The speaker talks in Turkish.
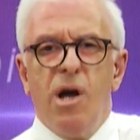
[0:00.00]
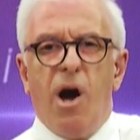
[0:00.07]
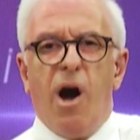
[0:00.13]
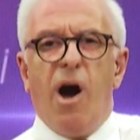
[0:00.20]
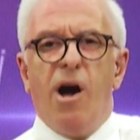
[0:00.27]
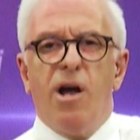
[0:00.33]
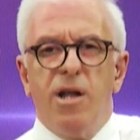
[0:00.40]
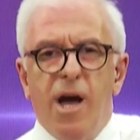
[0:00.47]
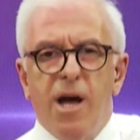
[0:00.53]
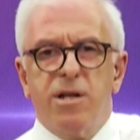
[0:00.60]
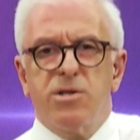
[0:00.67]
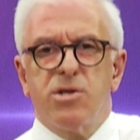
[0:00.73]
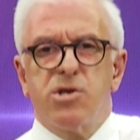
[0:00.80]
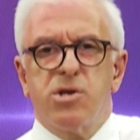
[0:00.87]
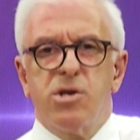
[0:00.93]
ahlak
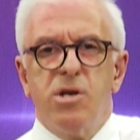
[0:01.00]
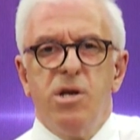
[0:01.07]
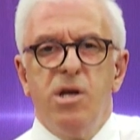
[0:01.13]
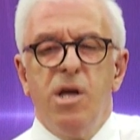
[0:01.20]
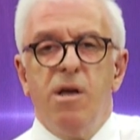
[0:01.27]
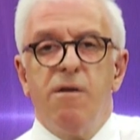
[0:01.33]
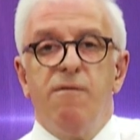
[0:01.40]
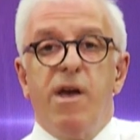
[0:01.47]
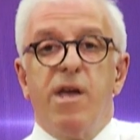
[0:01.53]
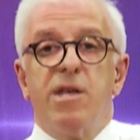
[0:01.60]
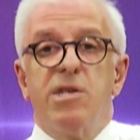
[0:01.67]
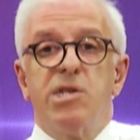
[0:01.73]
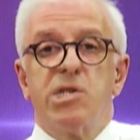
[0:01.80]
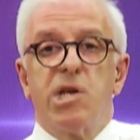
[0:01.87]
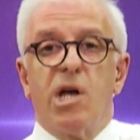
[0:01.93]
dışı ve
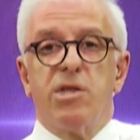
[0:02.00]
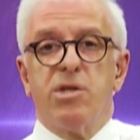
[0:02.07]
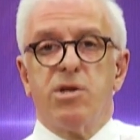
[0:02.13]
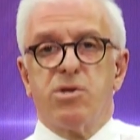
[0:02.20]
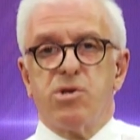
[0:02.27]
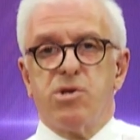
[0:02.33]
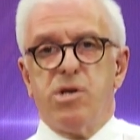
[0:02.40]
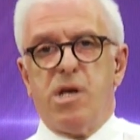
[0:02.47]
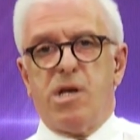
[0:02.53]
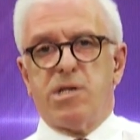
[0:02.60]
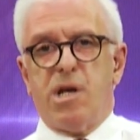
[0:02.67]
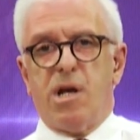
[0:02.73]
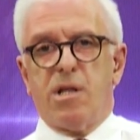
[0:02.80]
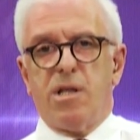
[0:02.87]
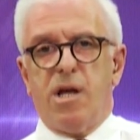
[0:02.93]
insanlık dışı
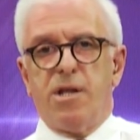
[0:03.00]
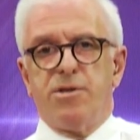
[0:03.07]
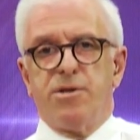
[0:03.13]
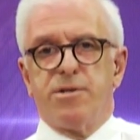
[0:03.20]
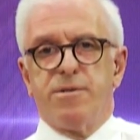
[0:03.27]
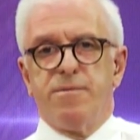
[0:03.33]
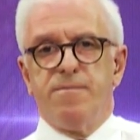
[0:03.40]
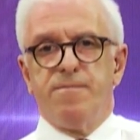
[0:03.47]
yasaklardır.